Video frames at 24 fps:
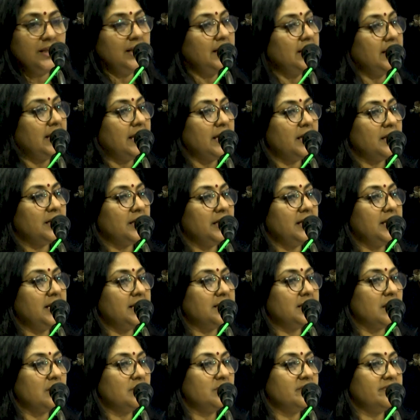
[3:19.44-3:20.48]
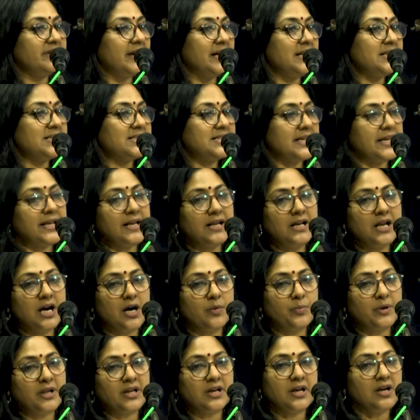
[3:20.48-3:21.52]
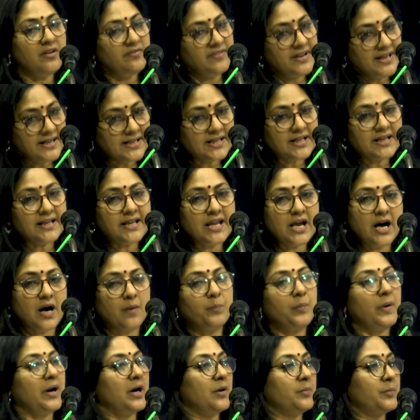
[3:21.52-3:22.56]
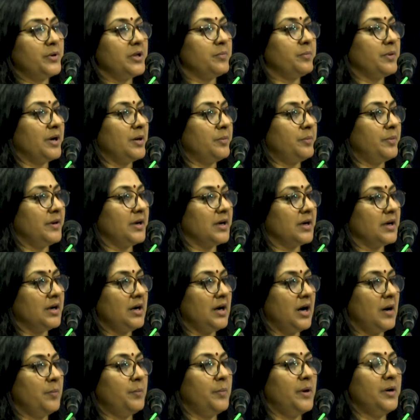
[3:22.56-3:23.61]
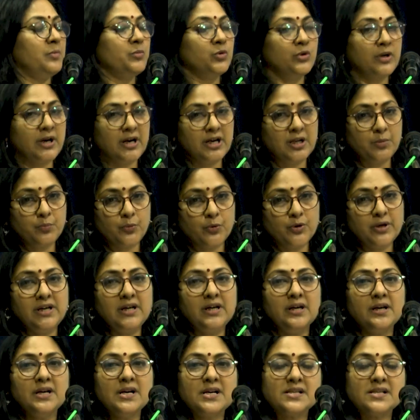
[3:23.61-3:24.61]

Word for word: இல்ல நீ ஏதாவது வேலை செய்யல அப்படின்னா வீட்லயே அப்பா அப்படி பாப்பாங்க அப்பா முன்னாடி போய்